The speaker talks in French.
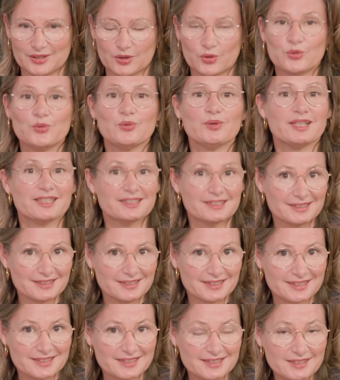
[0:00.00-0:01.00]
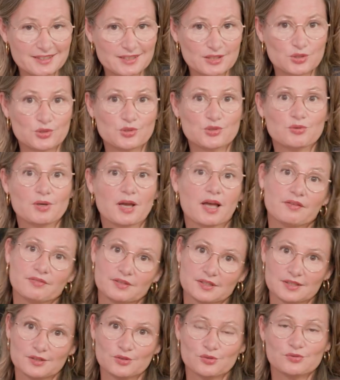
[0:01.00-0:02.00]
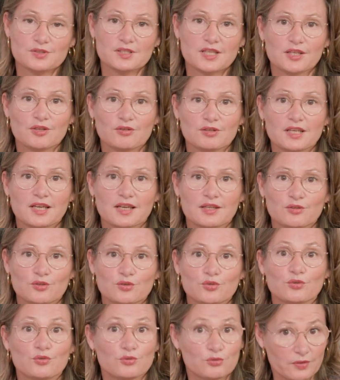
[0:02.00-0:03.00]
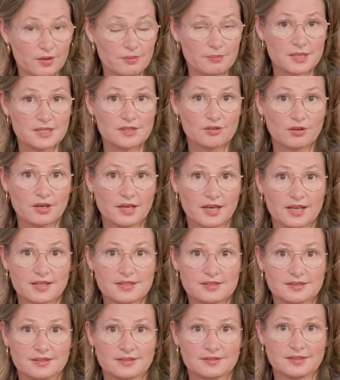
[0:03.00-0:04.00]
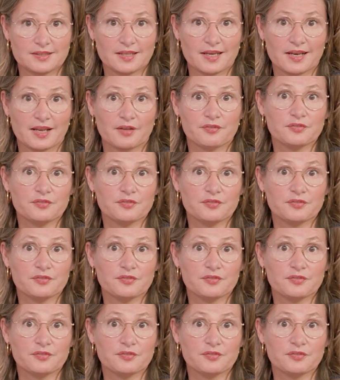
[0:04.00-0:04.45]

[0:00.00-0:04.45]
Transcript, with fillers: Au nom de LexisNexis, je suis ravie de vous accueillir à notre nouvelle masterclass dédiée à la